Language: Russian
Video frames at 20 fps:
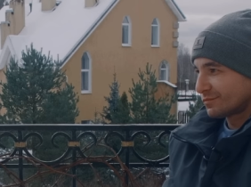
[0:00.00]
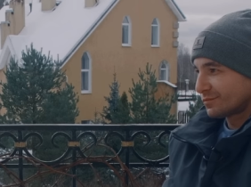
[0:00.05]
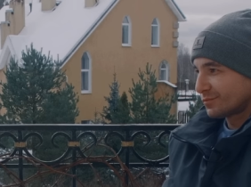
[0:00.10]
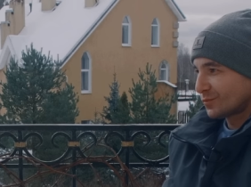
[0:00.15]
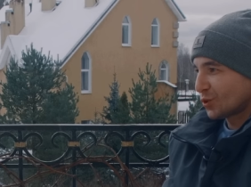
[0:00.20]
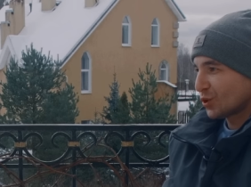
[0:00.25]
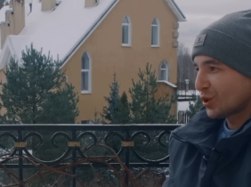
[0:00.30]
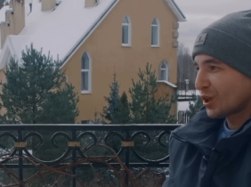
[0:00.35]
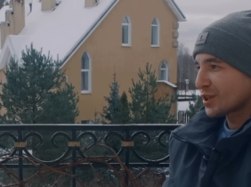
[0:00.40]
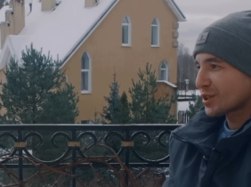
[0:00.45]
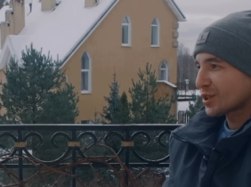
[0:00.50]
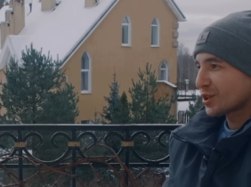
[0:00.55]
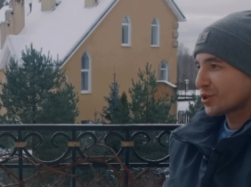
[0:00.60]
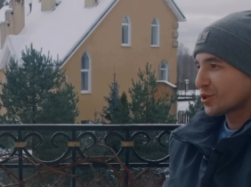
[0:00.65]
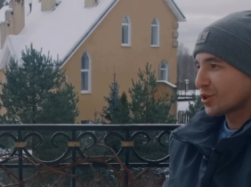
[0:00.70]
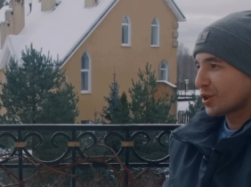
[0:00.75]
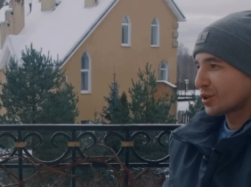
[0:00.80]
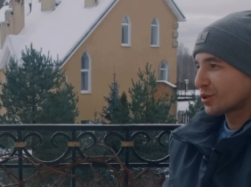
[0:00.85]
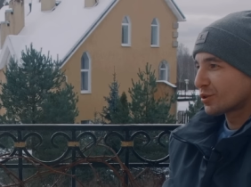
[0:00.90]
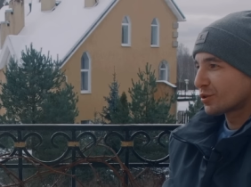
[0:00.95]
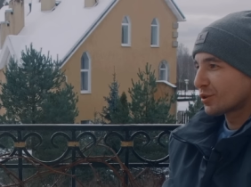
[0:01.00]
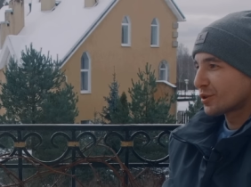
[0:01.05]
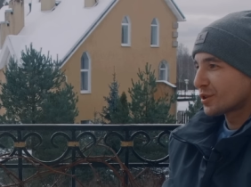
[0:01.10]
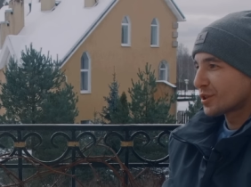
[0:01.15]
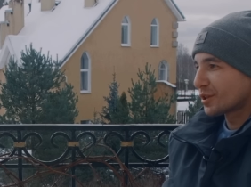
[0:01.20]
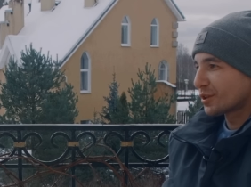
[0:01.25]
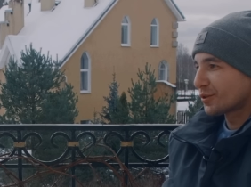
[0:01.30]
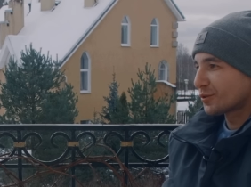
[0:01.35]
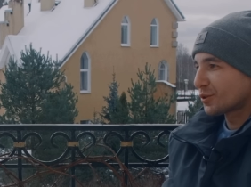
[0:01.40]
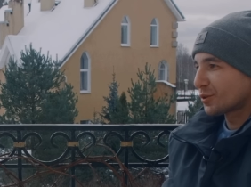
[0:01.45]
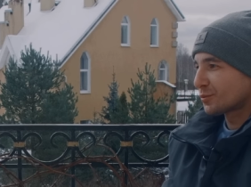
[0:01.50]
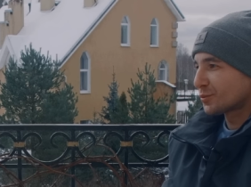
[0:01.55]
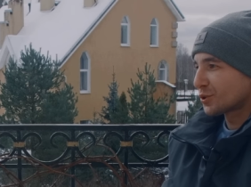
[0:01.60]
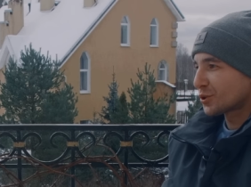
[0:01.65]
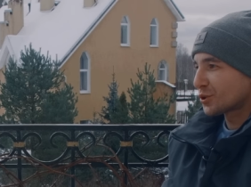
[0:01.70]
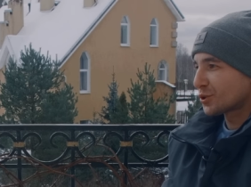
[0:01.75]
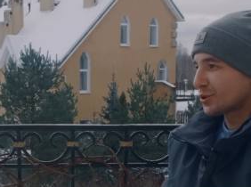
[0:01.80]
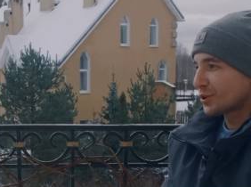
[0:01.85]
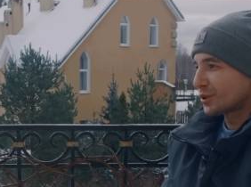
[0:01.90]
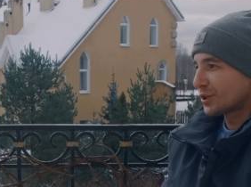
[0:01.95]
Ну, я скажу одно дело в том,
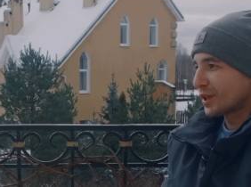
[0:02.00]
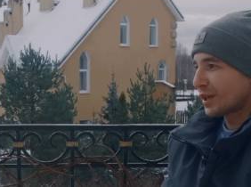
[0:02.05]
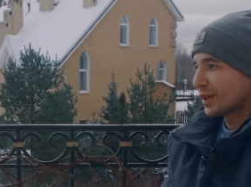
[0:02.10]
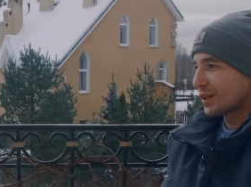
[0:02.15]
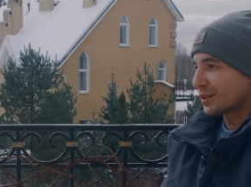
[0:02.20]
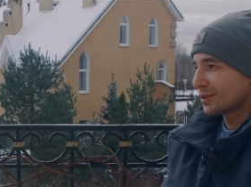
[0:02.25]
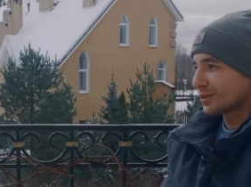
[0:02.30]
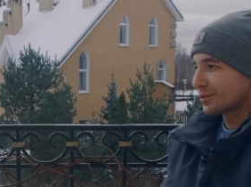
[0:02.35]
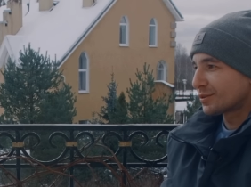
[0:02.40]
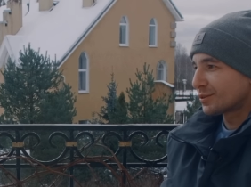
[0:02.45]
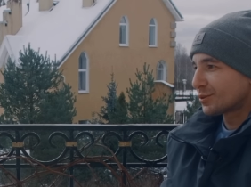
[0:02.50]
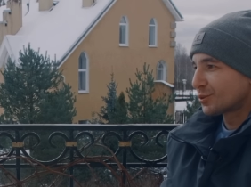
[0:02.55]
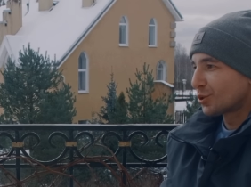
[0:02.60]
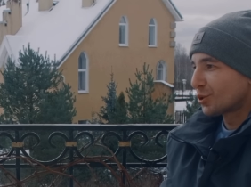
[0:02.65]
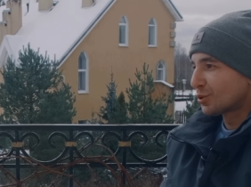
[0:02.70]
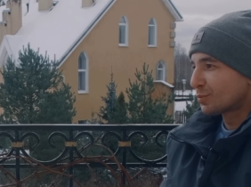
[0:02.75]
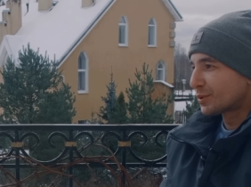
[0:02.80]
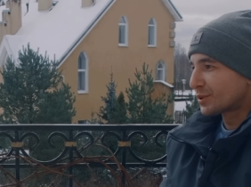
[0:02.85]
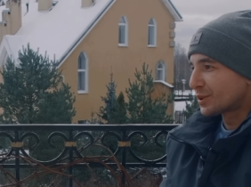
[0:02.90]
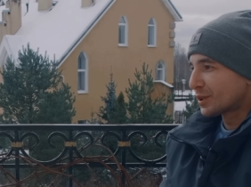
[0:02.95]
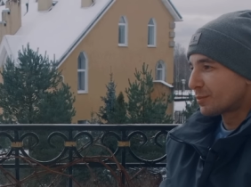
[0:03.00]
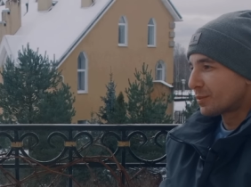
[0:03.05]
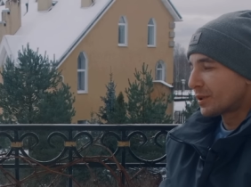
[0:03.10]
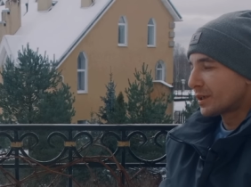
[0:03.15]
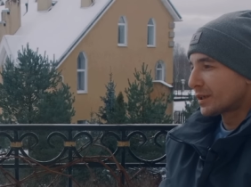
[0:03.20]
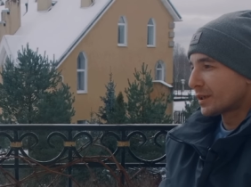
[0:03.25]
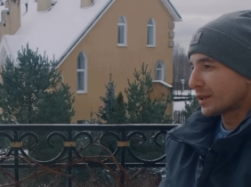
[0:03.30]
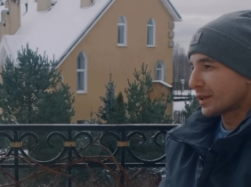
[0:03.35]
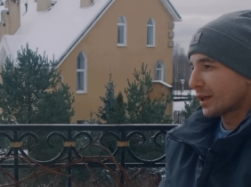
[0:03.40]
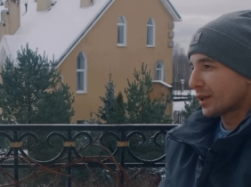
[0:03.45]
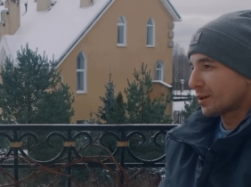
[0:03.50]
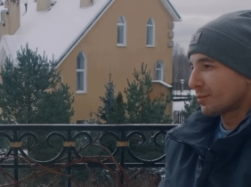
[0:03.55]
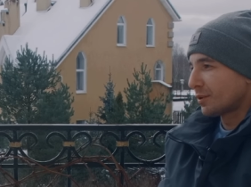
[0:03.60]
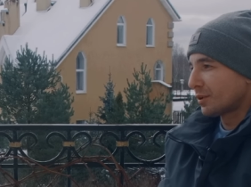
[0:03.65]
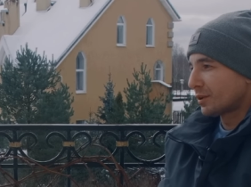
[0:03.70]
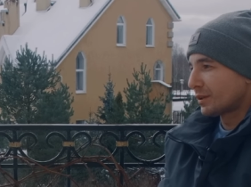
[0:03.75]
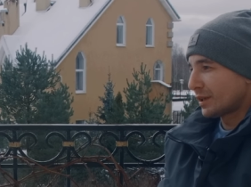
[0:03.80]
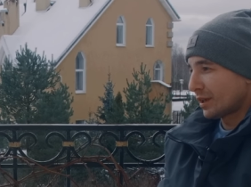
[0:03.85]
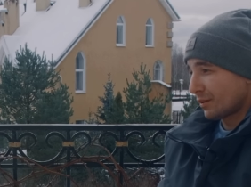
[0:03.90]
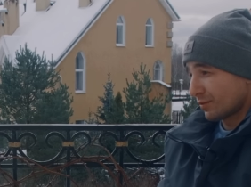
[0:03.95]
то, что я до употребления, как
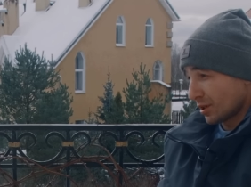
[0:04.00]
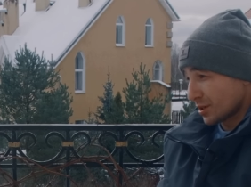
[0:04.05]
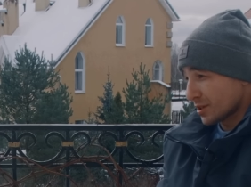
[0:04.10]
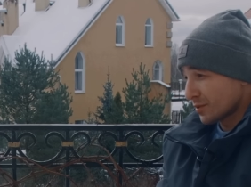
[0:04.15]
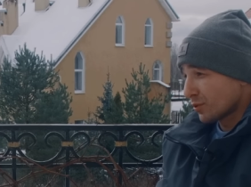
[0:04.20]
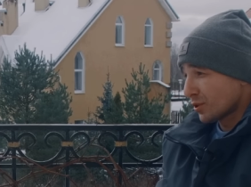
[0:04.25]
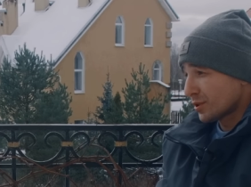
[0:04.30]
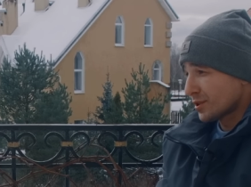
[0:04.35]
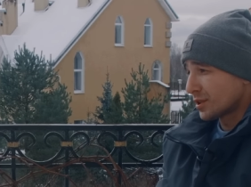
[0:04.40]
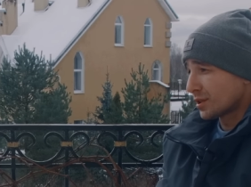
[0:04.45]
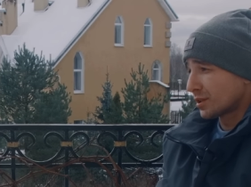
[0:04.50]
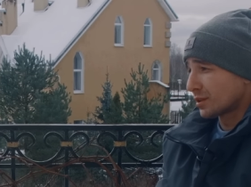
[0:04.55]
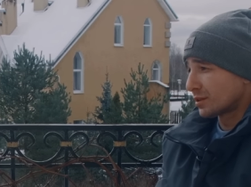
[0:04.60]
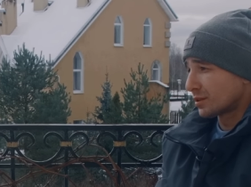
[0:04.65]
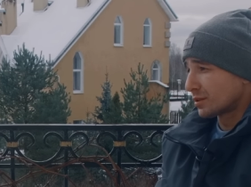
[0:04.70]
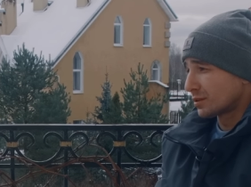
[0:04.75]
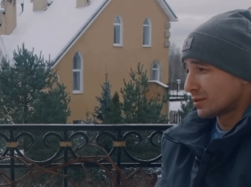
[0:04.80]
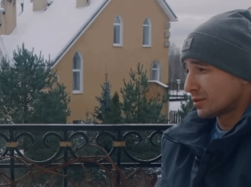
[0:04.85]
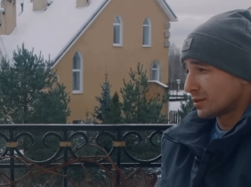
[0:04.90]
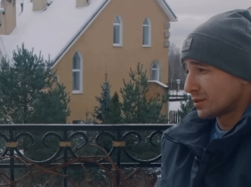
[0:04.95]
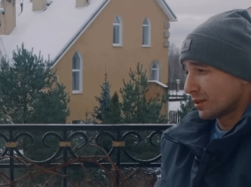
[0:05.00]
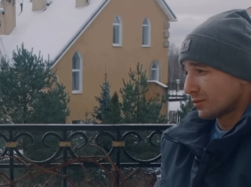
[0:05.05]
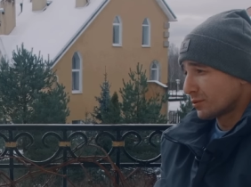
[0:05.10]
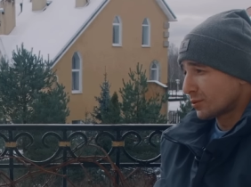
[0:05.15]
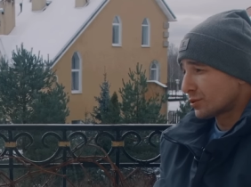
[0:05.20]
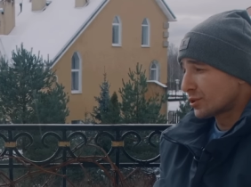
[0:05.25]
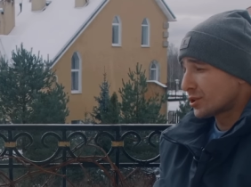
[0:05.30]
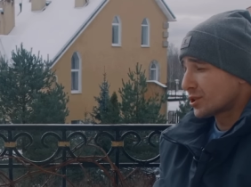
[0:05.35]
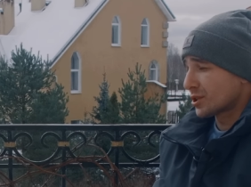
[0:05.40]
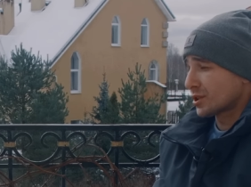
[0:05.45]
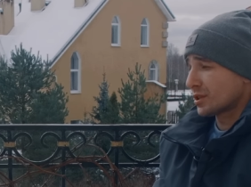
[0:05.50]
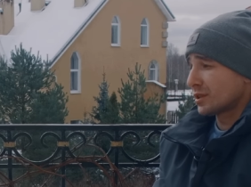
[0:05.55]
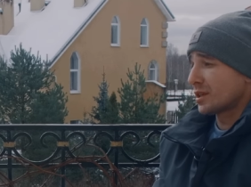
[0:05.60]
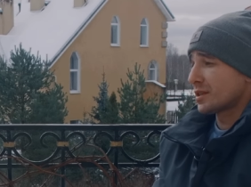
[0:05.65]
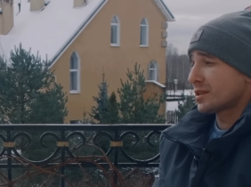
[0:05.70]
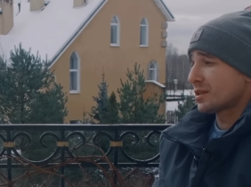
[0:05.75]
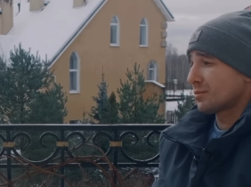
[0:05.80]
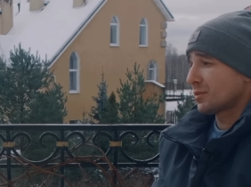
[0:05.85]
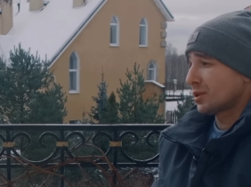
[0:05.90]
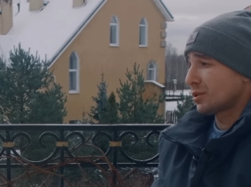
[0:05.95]
бы, я в разводе, я в
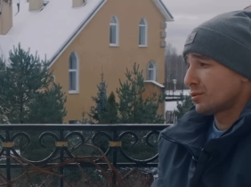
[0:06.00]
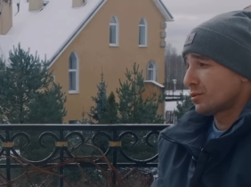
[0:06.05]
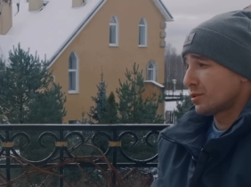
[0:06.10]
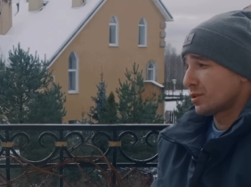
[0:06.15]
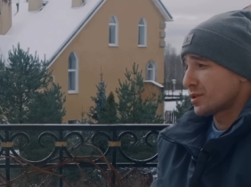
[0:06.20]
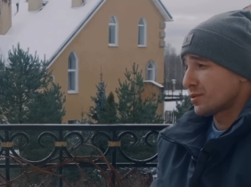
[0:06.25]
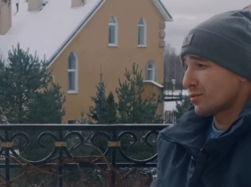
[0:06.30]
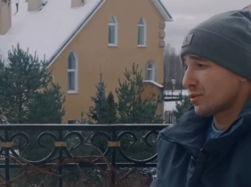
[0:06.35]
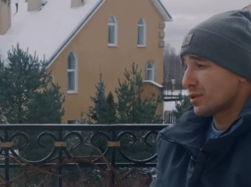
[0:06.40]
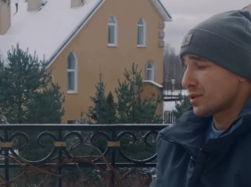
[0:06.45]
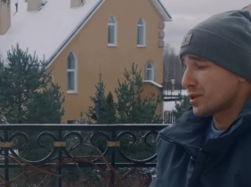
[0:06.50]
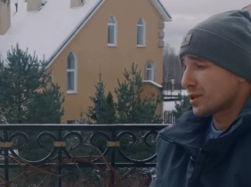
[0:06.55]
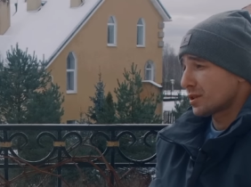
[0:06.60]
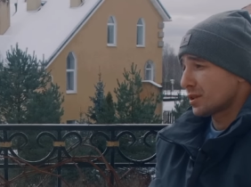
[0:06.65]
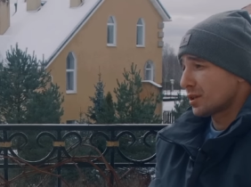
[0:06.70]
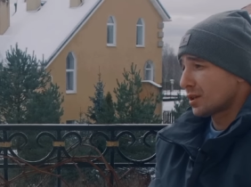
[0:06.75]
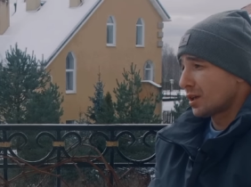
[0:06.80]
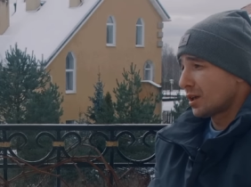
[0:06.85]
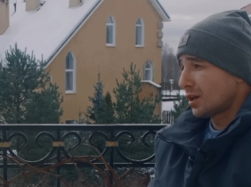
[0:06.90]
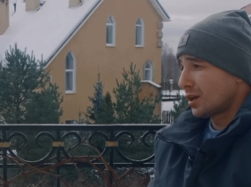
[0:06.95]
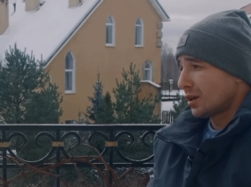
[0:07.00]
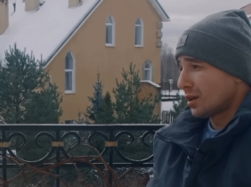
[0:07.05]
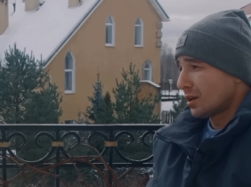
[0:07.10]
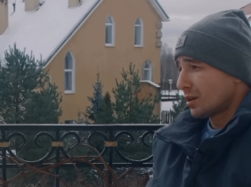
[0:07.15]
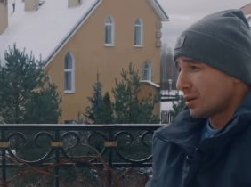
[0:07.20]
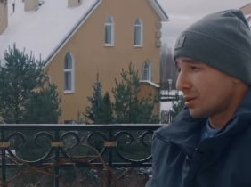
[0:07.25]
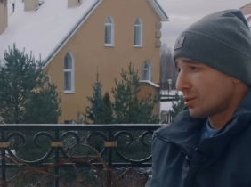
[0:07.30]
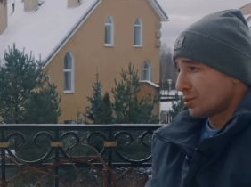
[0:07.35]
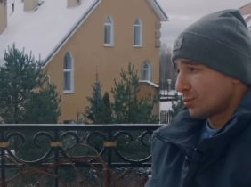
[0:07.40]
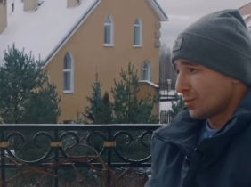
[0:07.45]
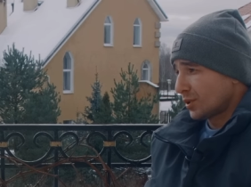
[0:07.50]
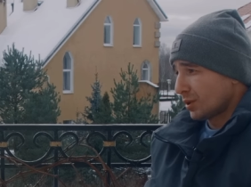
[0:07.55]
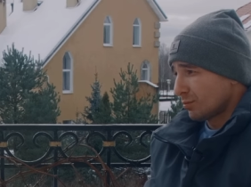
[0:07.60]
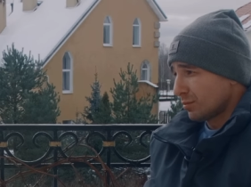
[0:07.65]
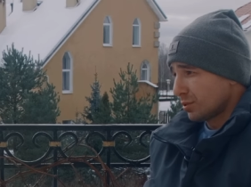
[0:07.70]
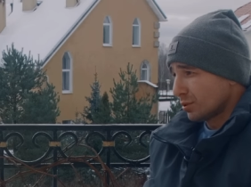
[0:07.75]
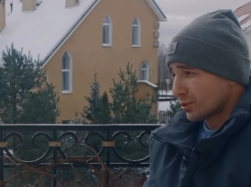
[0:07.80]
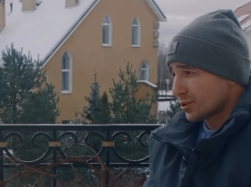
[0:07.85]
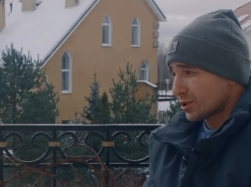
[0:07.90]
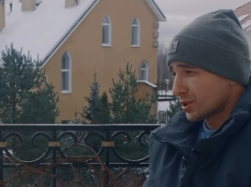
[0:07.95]
2016 году развелся. У меня
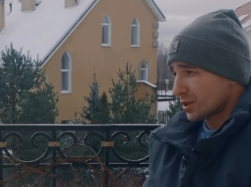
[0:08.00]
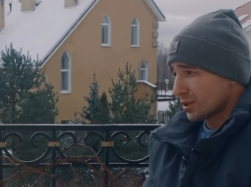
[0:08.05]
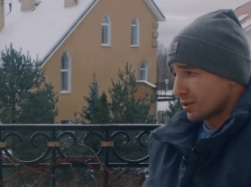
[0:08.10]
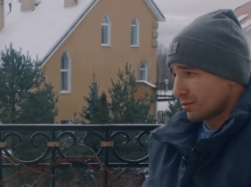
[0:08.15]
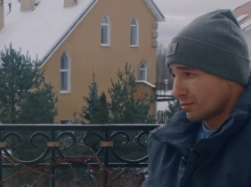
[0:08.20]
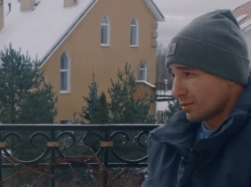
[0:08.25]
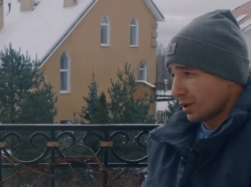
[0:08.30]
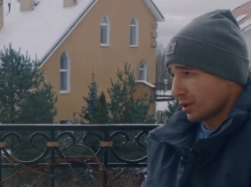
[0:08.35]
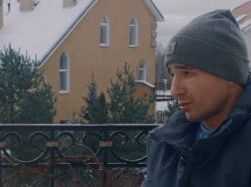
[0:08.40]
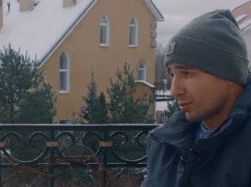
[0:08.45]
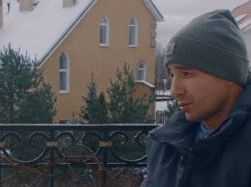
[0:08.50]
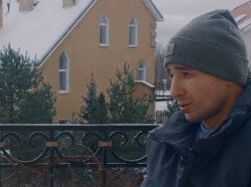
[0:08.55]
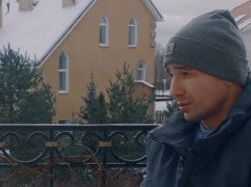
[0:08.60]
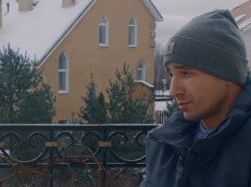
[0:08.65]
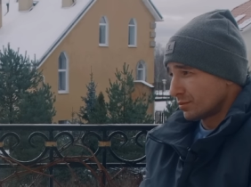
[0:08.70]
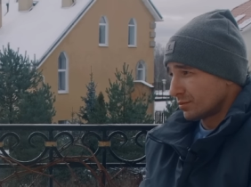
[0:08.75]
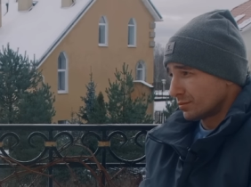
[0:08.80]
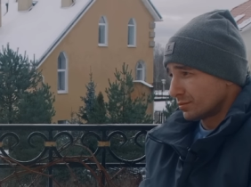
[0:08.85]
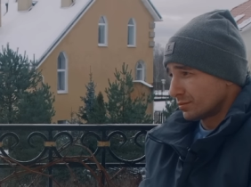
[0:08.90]
был очень такой